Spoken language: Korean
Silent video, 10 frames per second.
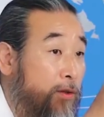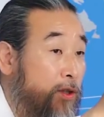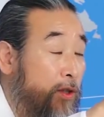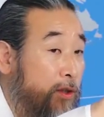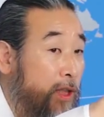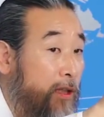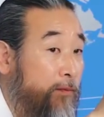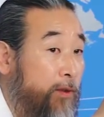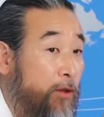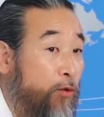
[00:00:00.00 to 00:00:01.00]
저
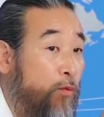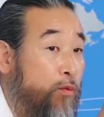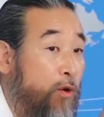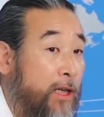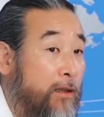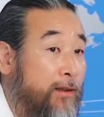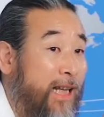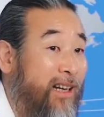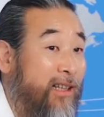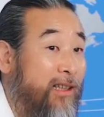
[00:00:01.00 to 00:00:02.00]
사람들이 공부하는 건
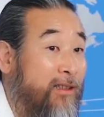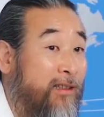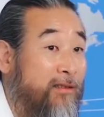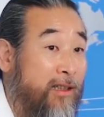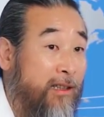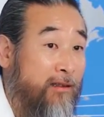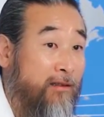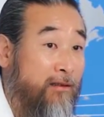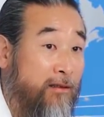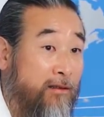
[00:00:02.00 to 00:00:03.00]
달라야 된다라는
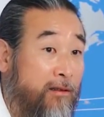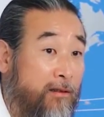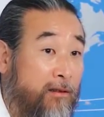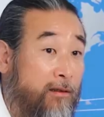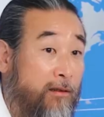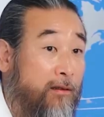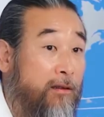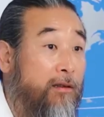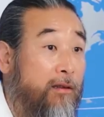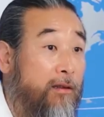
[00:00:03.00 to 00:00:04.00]
거죠.
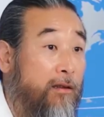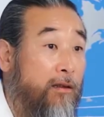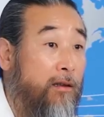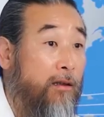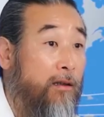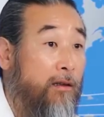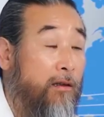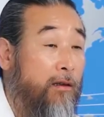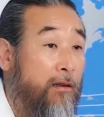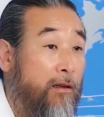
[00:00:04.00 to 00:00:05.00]
어.
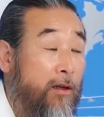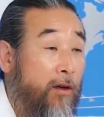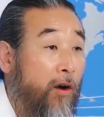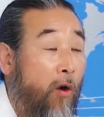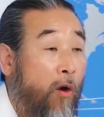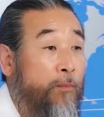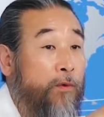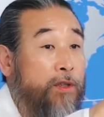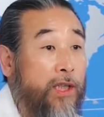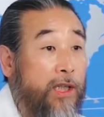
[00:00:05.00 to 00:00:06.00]

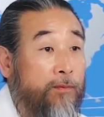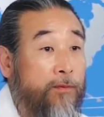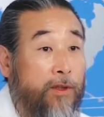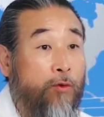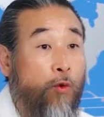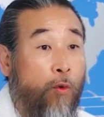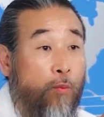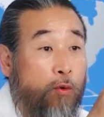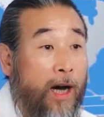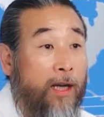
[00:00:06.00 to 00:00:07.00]
없는 사람들은
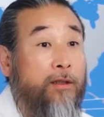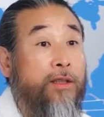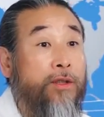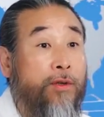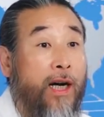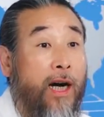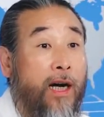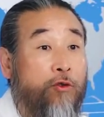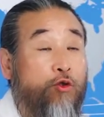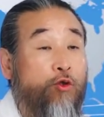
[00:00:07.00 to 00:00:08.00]
공부하는
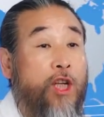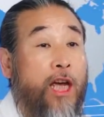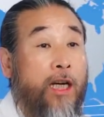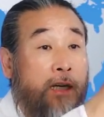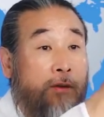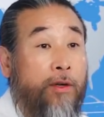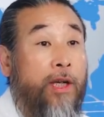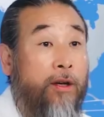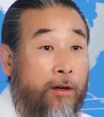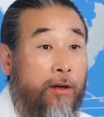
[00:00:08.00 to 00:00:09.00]
이유가 출세하려고
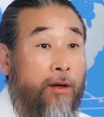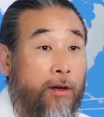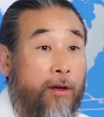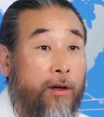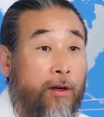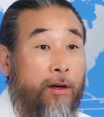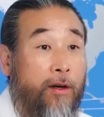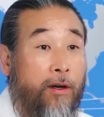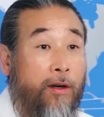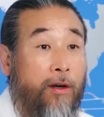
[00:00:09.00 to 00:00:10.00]
해요.
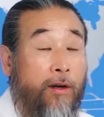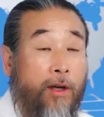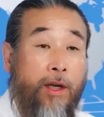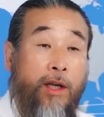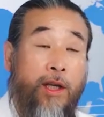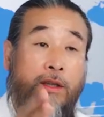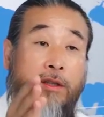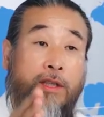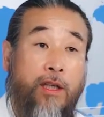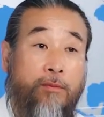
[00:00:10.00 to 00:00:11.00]

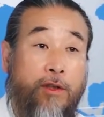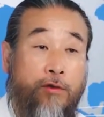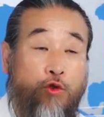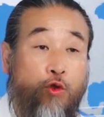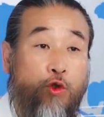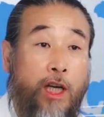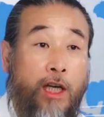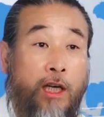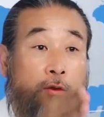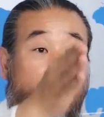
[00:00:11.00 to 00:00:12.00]
있는 사람들은
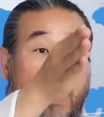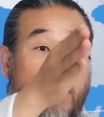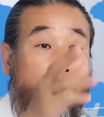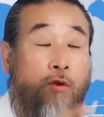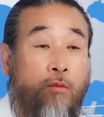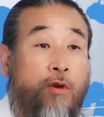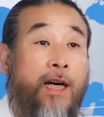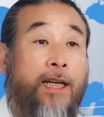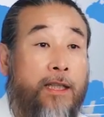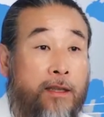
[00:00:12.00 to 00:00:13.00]
출세하려고 하는
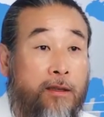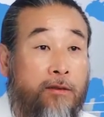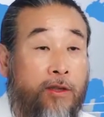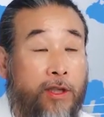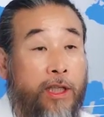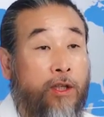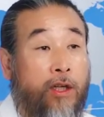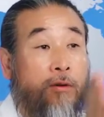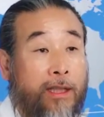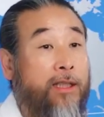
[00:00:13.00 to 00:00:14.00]
공부가 아니거든요. 그렇게
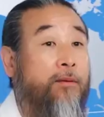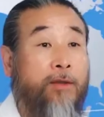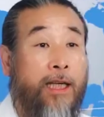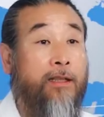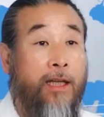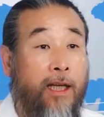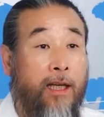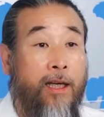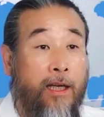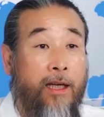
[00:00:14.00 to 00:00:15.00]
이어와서 하면 안
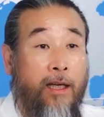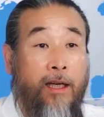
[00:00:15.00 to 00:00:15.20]
돼.